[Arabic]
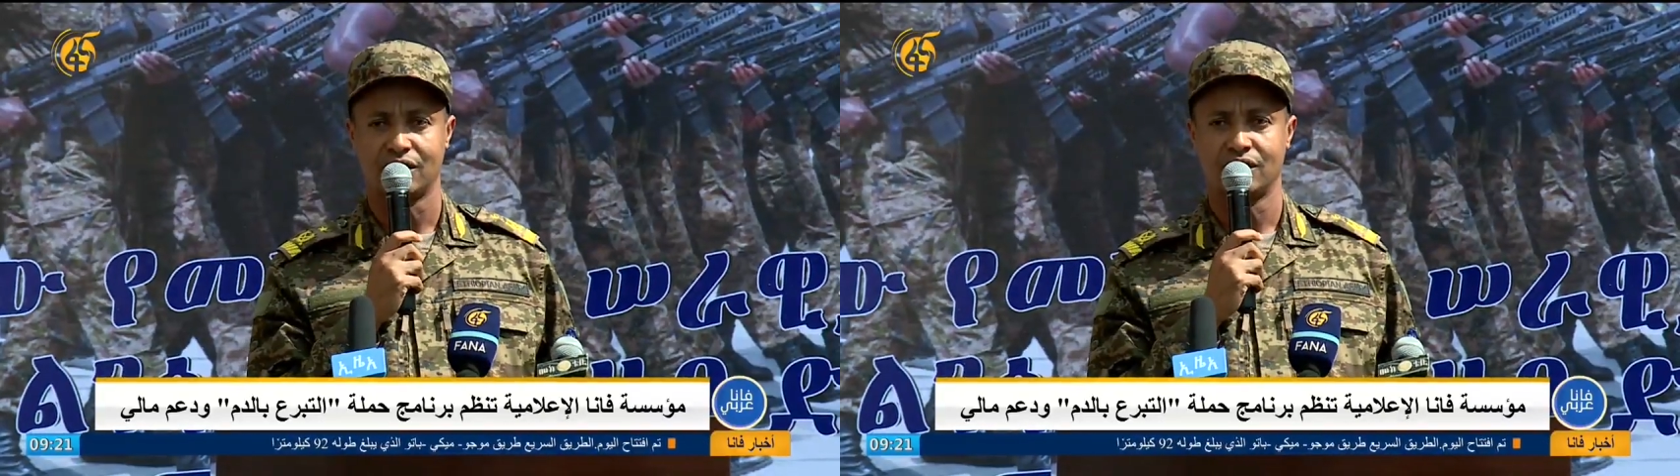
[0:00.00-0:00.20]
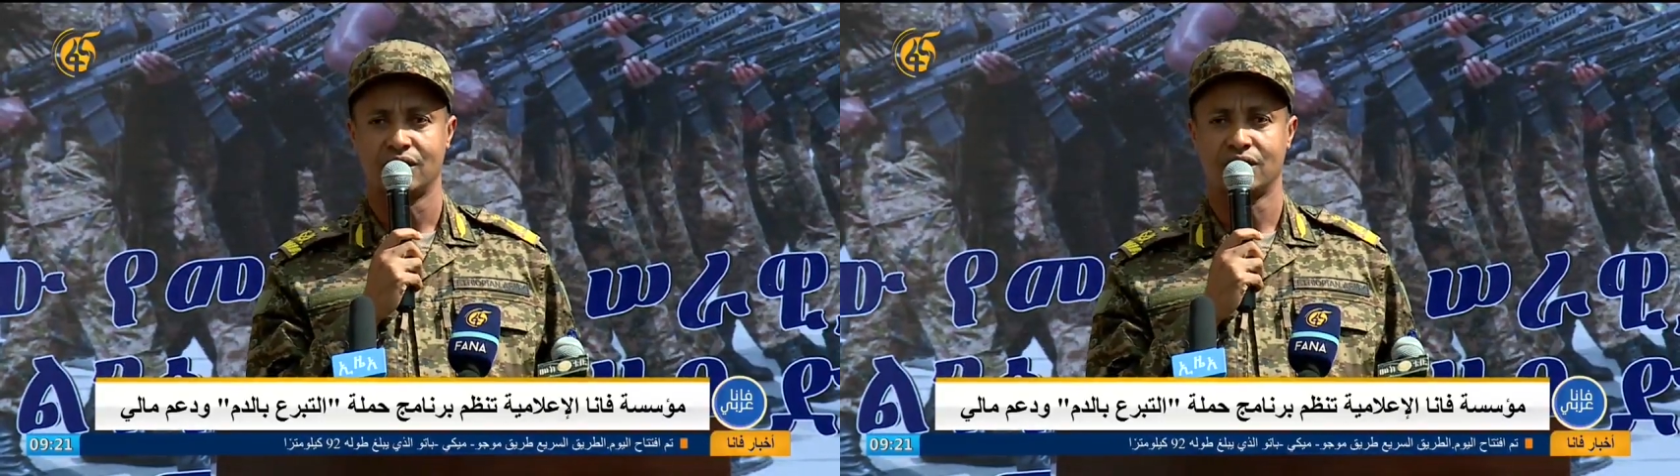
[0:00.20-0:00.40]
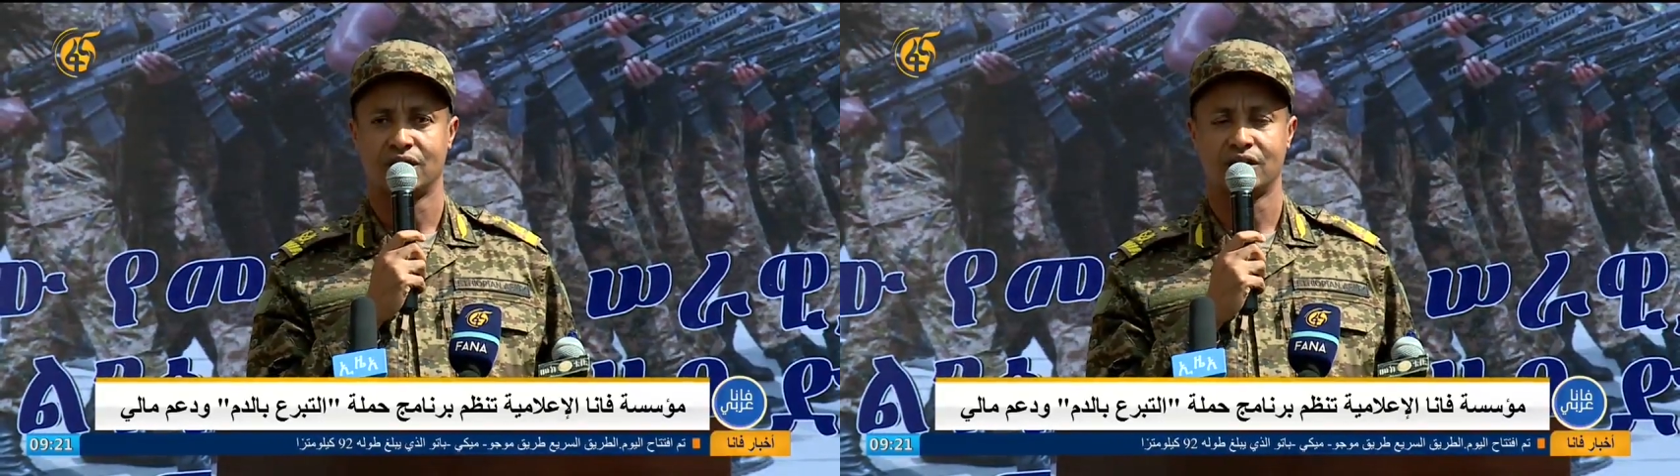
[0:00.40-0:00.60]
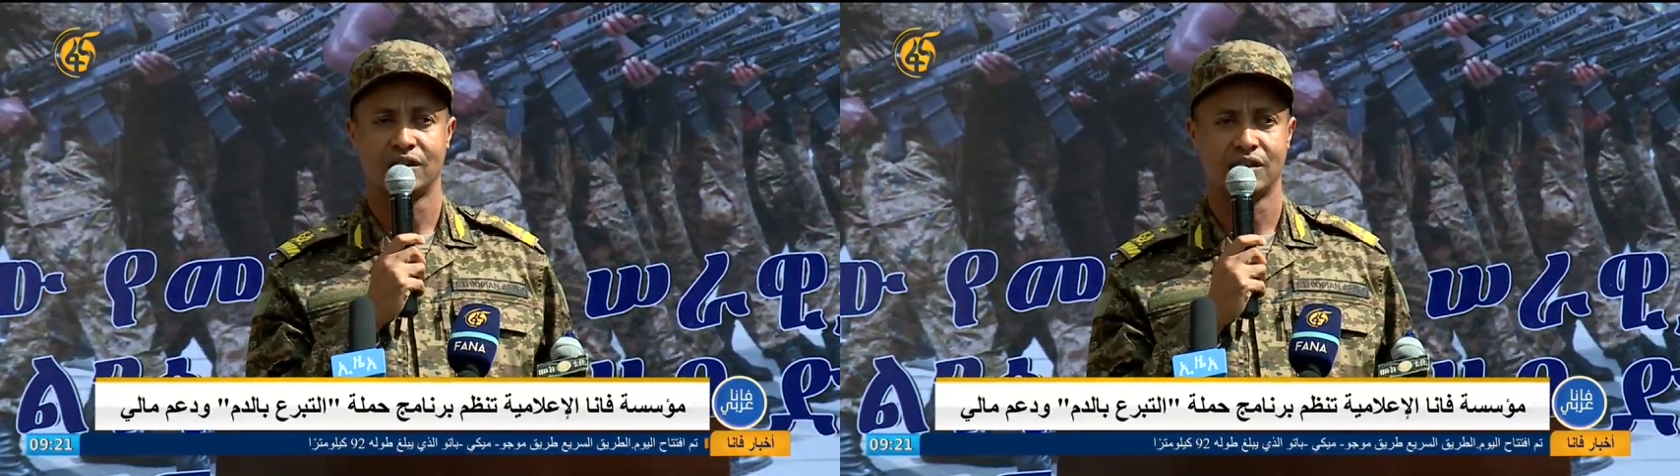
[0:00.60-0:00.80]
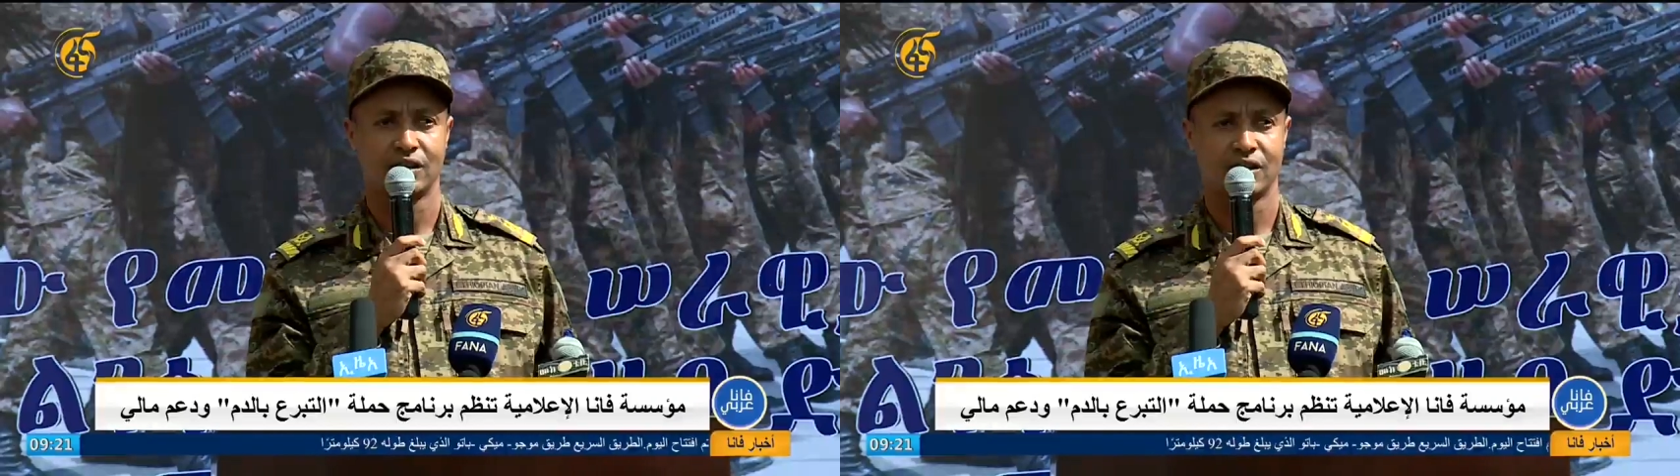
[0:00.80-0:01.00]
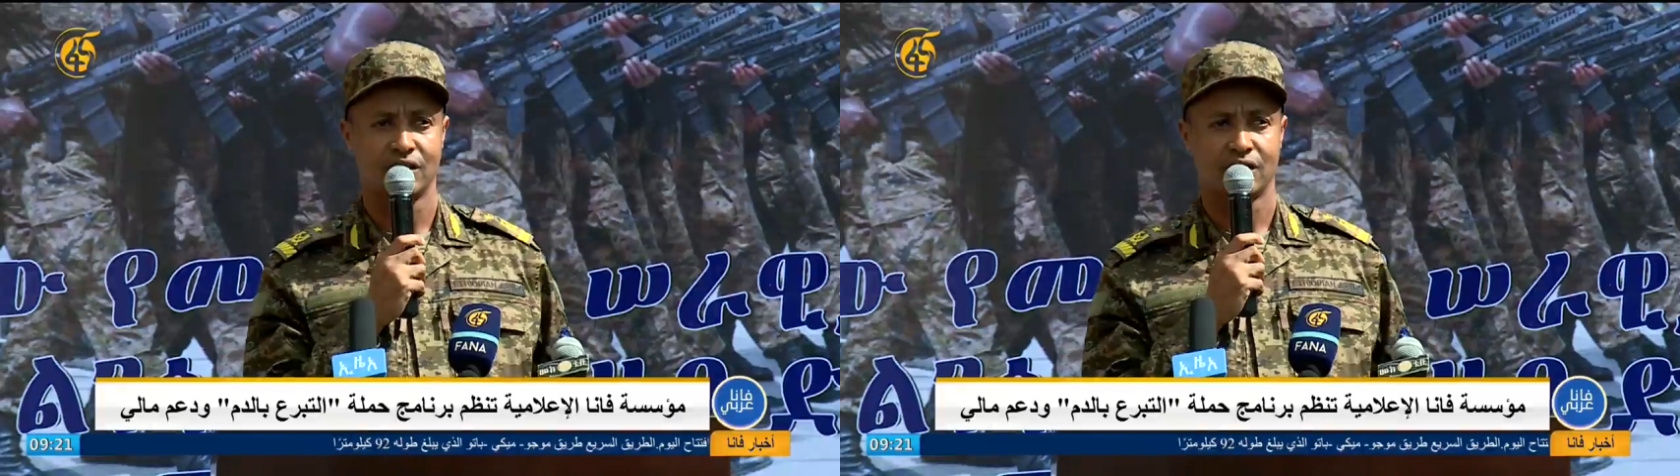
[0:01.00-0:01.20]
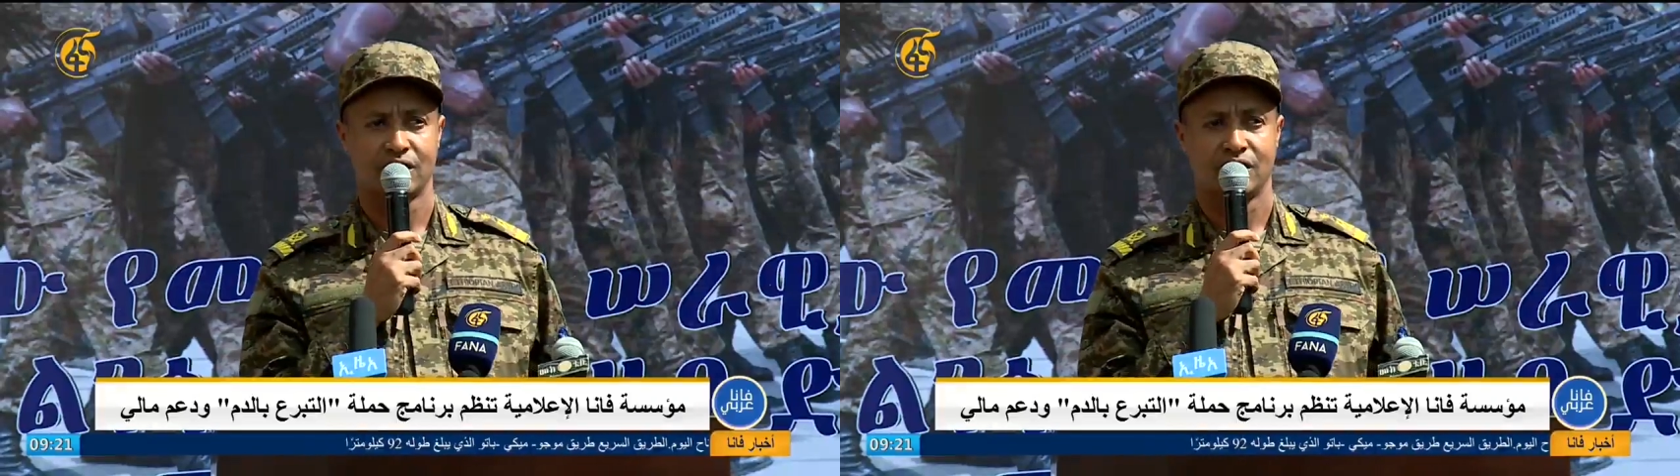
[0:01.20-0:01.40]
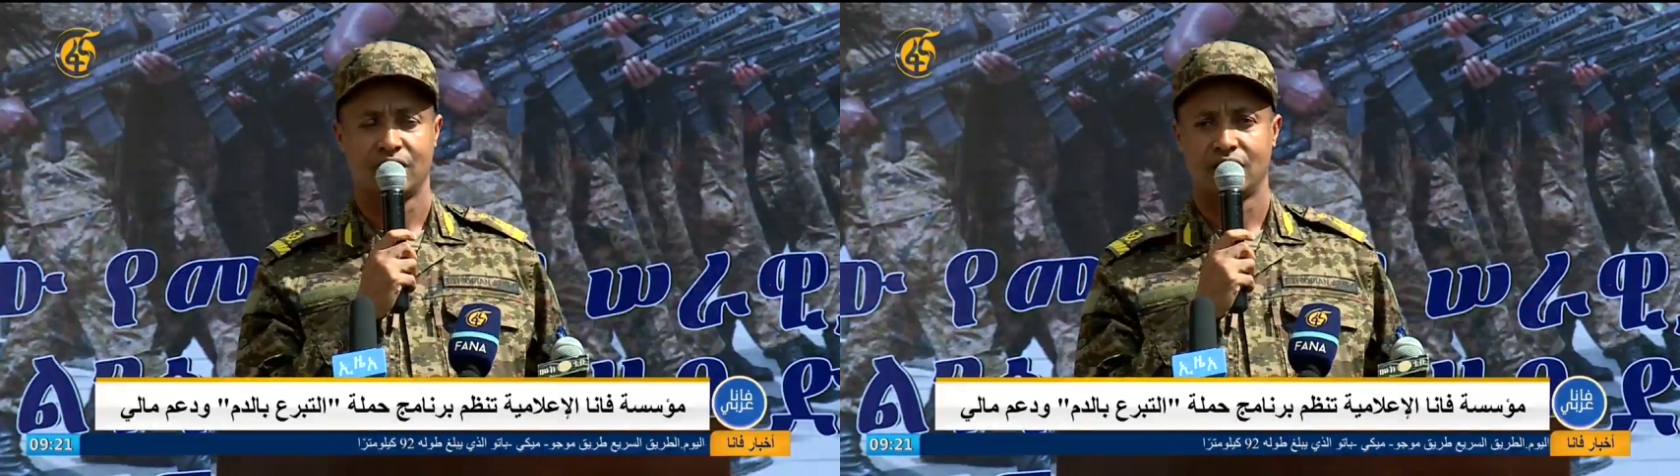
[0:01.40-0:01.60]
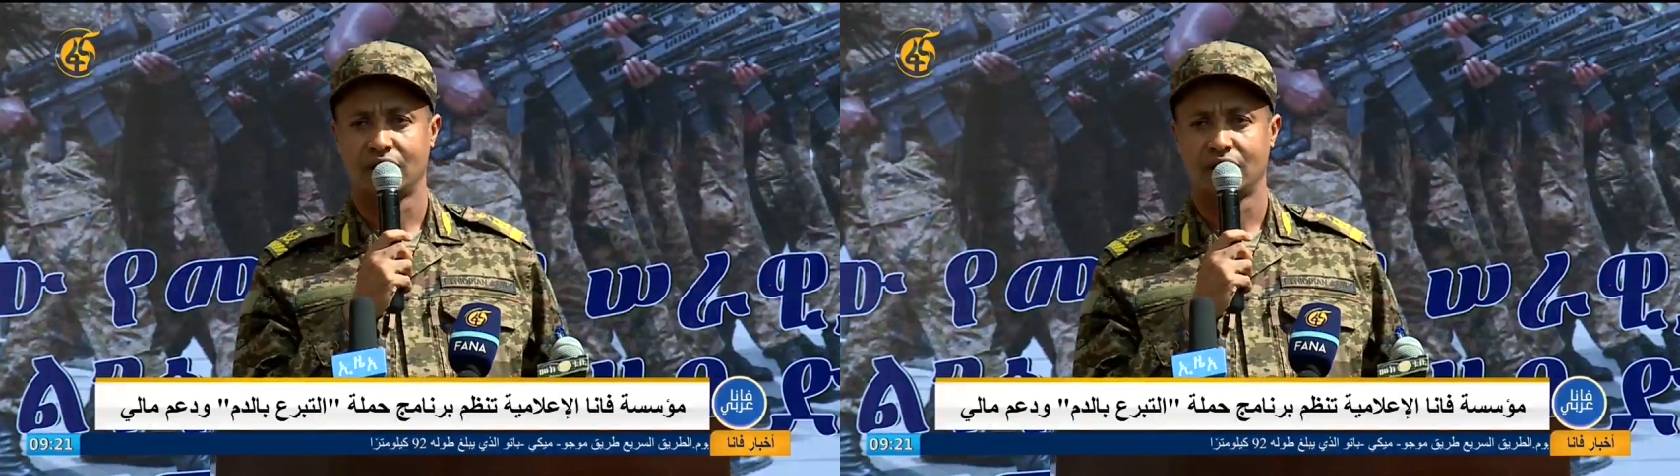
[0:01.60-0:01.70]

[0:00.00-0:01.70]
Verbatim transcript: لذلك نود